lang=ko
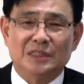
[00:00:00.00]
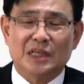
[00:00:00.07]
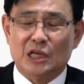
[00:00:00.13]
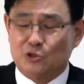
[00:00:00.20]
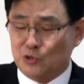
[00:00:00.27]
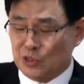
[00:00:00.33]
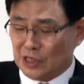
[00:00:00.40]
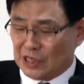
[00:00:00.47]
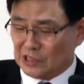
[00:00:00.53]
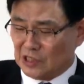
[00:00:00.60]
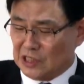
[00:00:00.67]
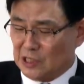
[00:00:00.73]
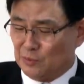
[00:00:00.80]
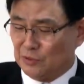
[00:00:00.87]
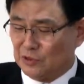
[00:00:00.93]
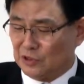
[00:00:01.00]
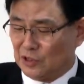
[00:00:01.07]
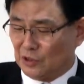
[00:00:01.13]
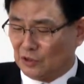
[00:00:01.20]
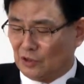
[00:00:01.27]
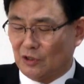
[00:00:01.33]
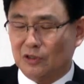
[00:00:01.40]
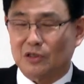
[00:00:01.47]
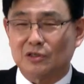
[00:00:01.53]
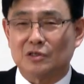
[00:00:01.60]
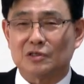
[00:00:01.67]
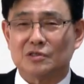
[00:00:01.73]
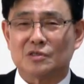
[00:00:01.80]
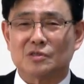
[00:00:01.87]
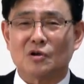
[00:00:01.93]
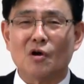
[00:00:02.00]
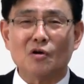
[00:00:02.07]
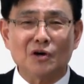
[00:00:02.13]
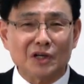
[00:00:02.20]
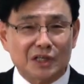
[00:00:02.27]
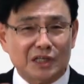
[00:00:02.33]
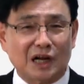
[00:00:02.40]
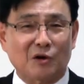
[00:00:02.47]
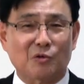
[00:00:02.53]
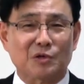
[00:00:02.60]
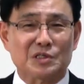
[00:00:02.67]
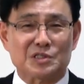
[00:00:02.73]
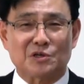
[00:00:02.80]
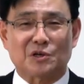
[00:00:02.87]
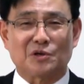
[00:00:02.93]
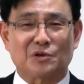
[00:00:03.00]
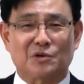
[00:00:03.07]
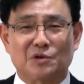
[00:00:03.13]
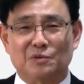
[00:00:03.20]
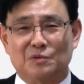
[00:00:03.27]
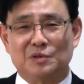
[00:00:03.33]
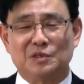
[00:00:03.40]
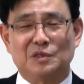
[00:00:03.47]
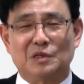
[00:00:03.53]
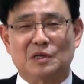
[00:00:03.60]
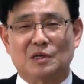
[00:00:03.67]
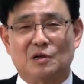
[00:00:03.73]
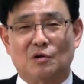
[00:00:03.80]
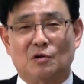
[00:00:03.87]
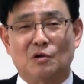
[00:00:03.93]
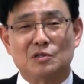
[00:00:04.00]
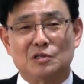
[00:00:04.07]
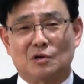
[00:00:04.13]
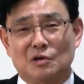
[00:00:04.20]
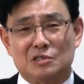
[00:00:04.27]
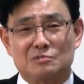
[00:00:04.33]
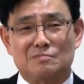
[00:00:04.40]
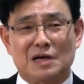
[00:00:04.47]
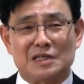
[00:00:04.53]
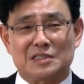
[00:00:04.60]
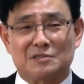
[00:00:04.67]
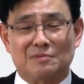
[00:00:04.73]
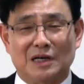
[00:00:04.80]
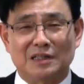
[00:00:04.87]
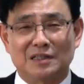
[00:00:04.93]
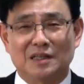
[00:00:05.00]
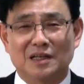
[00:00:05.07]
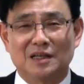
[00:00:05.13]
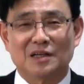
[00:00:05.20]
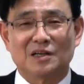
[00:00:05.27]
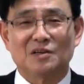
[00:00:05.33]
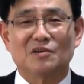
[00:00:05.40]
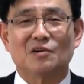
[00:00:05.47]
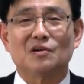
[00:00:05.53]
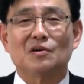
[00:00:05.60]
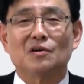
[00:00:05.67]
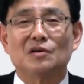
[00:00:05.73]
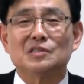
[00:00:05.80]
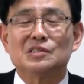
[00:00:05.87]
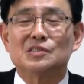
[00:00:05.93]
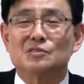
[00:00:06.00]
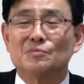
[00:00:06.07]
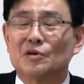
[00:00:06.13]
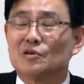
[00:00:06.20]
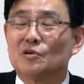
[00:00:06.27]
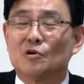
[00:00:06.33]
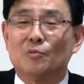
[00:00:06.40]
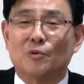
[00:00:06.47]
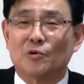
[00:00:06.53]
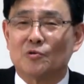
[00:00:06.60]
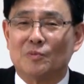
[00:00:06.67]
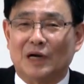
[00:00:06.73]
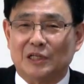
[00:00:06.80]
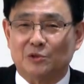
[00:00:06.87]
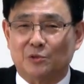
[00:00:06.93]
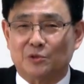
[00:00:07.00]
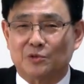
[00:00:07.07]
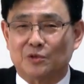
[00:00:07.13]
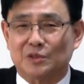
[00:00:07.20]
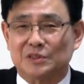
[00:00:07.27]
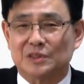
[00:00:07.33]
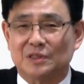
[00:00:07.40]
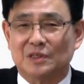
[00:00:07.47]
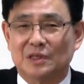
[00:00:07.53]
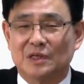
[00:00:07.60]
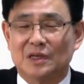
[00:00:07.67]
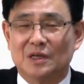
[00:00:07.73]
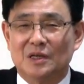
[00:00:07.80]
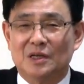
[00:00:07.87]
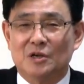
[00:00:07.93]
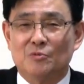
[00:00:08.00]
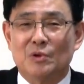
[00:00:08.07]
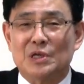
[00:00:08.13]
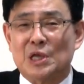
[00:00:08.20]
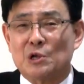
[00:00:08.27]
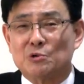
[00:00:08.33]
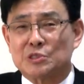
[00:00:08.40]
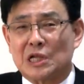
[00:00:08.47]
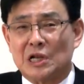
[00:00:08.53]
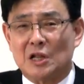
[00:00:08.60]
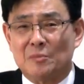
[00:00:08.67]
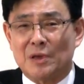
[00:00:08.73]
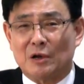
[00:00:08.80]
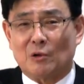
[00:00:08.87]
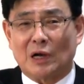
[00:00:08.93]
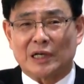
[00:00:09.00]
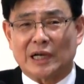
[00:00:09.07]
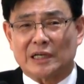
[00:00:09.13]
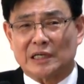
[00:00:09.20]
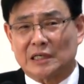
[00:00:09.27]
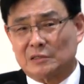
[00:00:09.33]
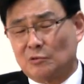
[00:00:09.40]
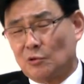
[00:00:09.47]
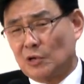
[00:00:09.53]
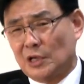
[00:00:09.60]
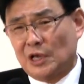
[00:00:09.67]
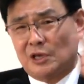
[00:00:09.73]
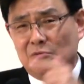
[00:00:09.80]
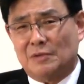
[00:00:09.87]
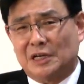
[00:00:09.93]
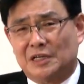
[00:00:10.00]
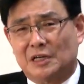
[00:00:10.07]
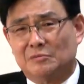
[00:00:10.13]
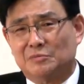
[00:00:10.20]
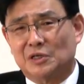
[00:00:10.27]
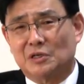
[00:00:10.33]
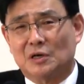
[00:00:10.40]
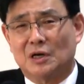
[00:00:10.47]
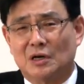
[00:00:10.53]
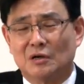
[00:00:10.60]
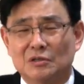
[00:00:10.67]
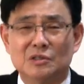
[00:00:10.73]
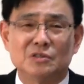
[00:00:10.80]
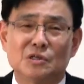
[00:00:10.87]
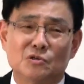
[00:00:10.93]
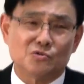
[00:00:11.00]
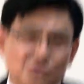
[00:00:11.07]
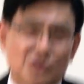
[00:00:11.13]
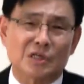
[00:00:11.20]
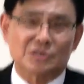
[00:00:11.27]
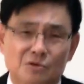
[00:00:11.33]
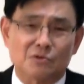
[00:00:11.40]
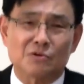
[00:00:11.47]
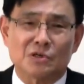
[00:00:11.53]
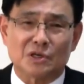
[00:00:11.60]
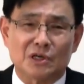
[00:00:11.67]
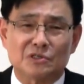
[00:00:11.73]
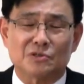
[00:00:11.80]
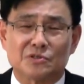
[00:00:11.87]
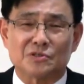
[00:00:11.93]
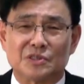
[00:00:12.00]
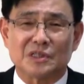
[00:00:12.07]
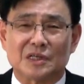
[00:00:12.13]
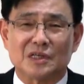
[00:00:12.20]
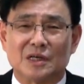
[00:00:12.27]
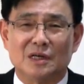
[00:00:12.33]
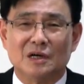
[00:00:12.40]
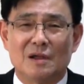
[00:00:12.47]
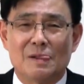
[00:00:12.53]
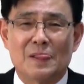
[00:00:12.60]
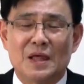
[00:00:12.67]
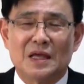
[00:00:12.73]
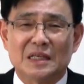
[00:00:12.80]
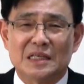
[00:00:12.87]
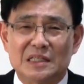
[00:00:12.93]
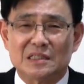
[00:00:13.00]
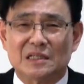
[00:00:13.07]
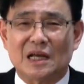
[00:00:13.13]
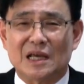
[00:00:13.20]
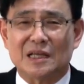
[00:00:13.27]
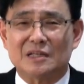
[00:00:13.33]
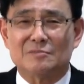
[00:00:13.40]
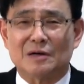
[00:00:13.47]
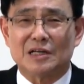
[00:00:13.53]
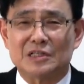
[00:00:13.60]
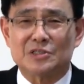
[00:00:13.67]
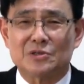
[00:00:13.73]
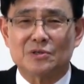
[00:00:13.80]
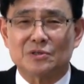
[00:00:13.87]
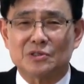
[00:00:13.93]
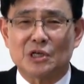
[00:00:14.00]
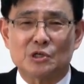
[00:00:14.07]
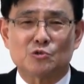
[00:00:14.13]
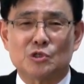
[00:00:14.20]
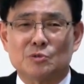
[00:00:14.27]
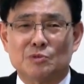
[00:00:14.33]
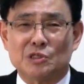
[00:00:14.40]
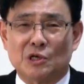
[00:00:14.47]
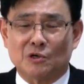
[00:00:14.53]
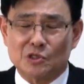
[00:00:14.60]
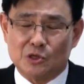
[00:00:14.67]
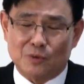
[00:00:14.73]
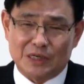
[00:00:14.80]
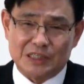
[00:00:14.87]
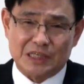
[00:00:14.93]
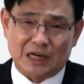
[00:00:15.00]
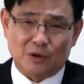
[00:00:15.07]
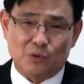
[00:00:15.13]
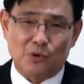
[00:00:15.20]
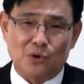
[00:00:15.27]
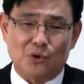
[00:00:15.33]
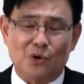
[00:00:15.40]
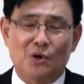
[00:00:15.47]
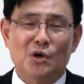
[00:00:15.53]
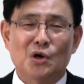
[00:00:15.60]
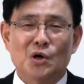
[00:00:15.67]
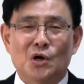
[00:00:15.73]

예수님께서 입으셨던 그 성의라고 있잖아요. 그 거짓말이지만 그거 있으면 그거 보러 많이 오는 것이. 왜 예루살렘에 관광객이 많이 갑니까? 예수님께서 거기 계셨으니까 이스라엘이 말이죠. 예수님은 영접하지 않고